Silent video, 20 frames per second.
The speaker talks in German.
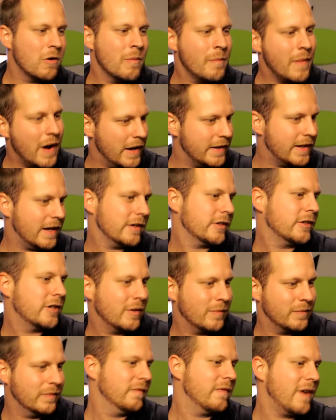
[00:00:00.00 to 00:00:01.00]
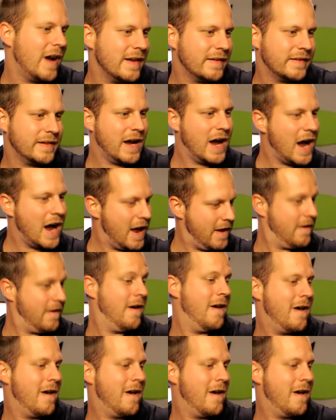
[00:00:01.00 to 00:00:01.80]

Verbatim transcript: guck mal, da stirbt ein weißer Hai.